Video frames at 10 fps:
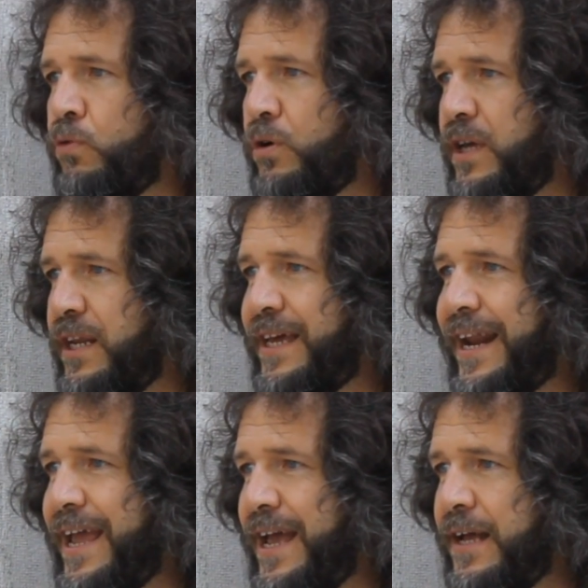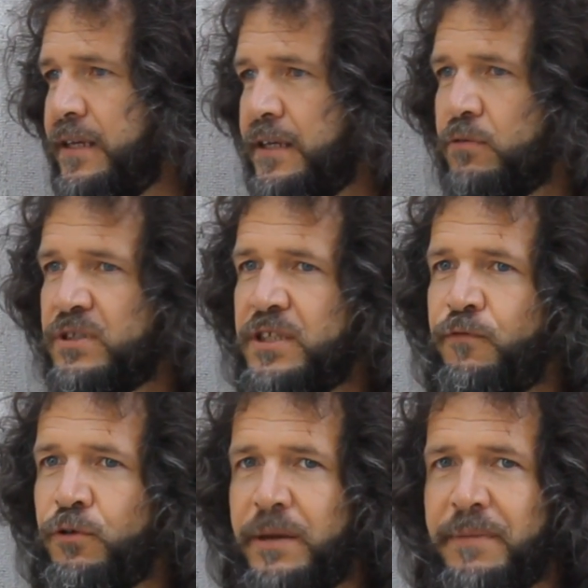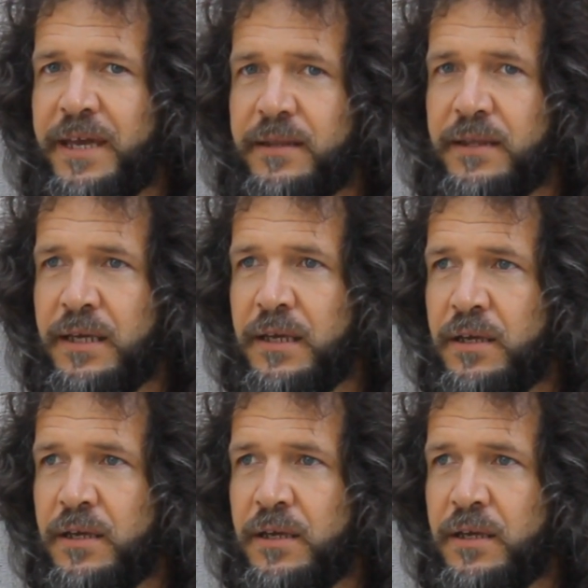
uno che ricrea questi fondamenti